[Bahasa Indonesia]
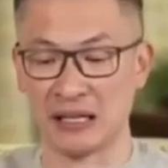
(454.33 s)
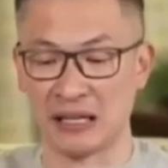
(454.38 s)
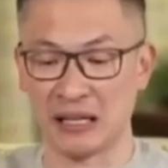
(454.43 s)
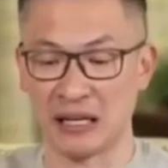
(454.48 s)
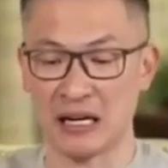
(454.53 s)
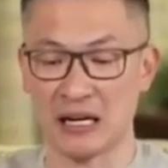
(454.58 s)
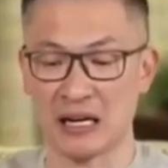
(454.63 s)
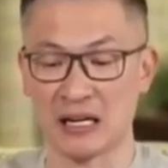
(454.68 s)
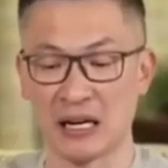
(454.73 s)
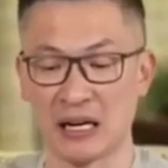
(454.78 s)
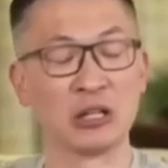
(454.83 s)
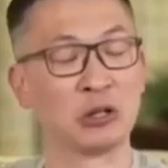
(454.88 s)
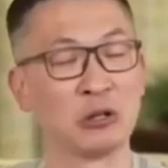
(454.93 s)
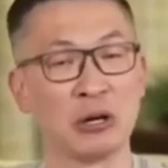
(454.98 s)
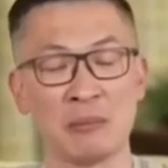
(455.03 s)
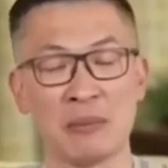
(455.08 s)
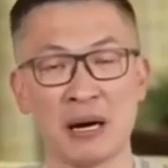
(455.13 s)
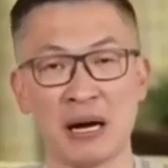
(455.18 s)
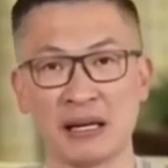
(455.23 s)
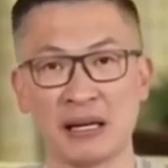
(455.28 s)
Dikiranya dengan itu
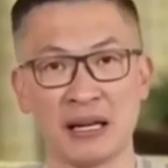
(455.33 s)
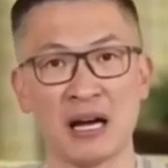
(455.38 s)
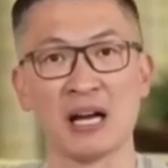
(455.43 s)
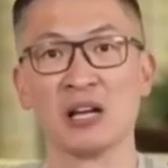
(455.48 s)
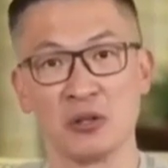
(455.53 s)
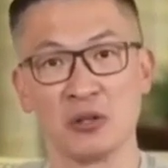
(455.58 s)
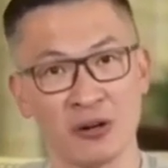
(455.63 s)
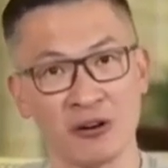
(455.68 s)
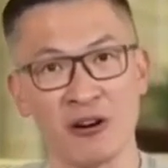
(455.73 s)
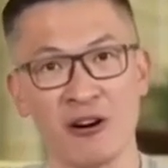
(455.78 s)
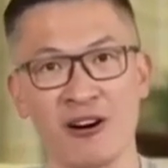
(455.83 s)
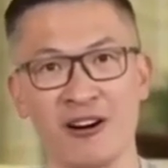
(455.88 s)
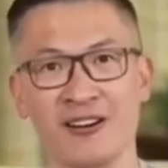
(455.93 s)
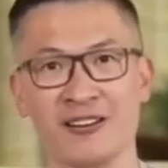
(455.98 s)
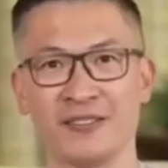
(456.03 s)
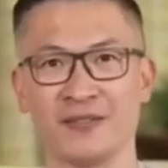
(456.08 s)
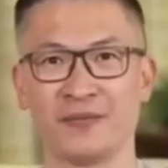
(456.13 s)
akan bahagia, you're wrong.